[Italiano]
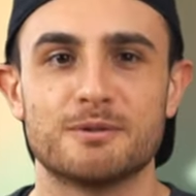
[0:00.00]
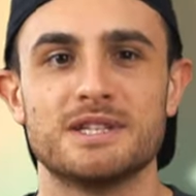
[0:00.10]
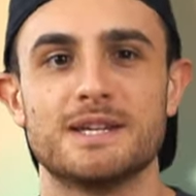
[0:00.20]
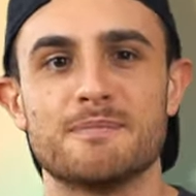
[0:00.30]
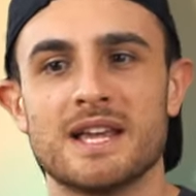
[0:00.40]

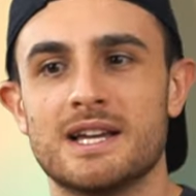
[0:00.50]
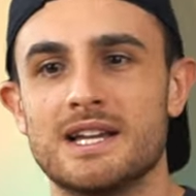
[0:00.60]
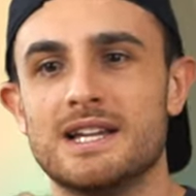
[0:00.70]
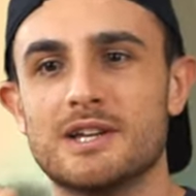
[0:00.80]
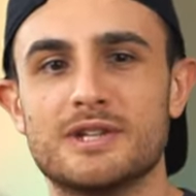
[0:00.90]
Quindi
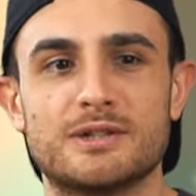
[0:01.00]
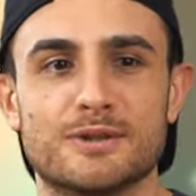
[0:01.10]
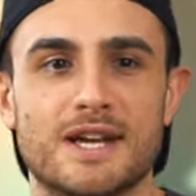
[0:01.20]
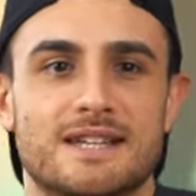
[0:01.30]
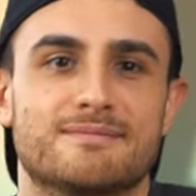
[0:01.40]
eh, le ho
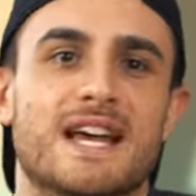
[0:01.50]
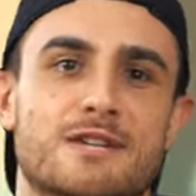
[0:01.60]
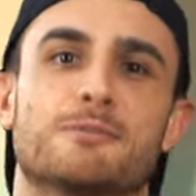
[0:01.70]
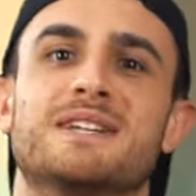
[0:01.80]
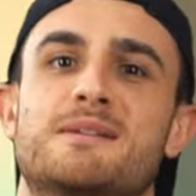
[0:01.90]
detto, eh, dai,
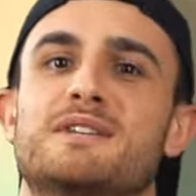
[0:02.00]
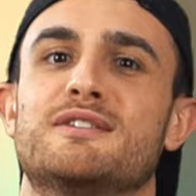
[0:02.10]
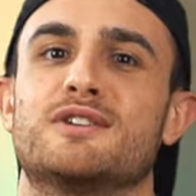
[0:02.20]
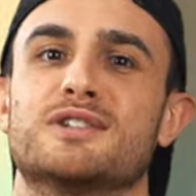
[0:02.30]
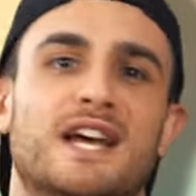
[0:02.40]
non mettermi in
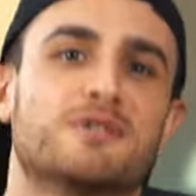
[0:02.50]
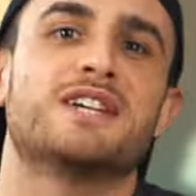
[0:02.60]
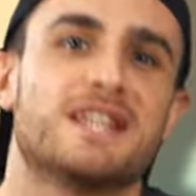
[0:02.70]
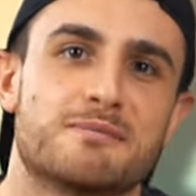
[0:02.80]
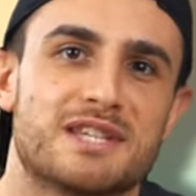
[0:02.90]
difficoltà, non
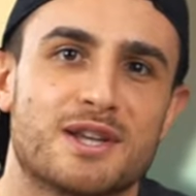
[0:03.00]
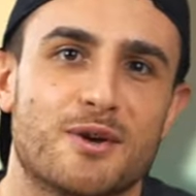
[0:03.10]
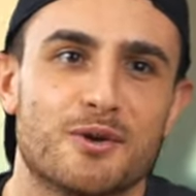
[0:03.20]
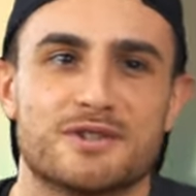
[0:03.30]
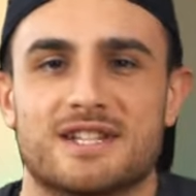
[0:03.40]
chiedermi queste
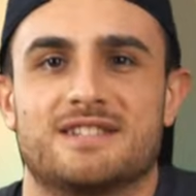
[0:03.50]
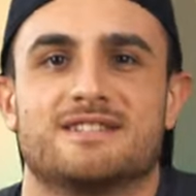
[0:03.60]
cose.